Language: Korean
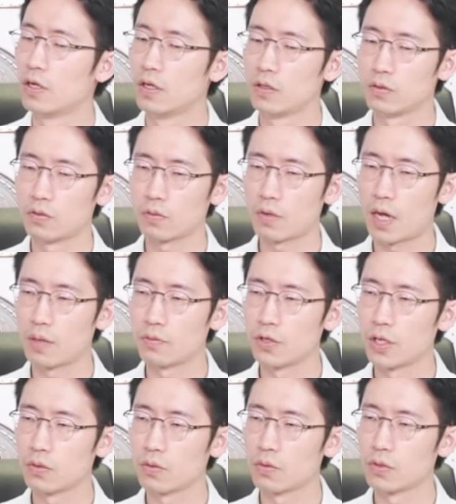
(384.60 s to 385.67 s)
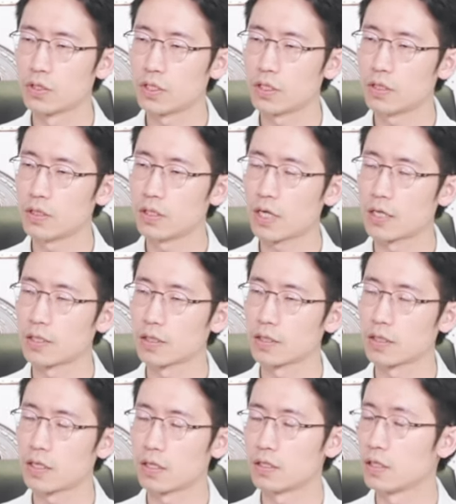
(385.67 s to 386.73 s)
조금 아무래도 친
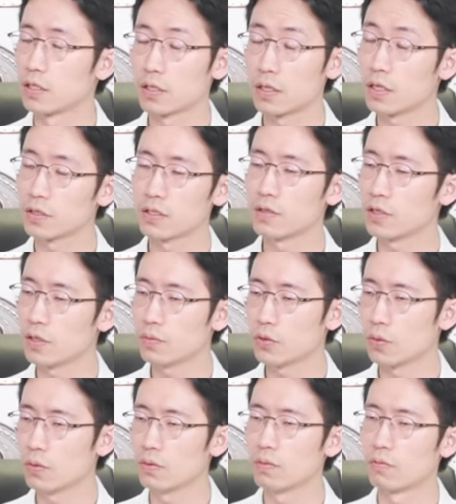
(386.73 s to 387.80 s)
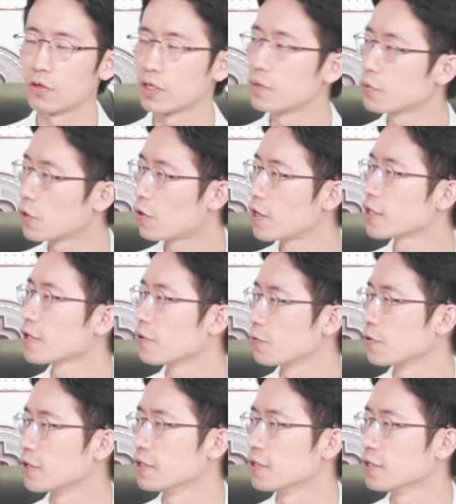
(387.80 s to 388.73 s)
가상자산, 친 크립토, 크립토라고 할게요, 오늘은.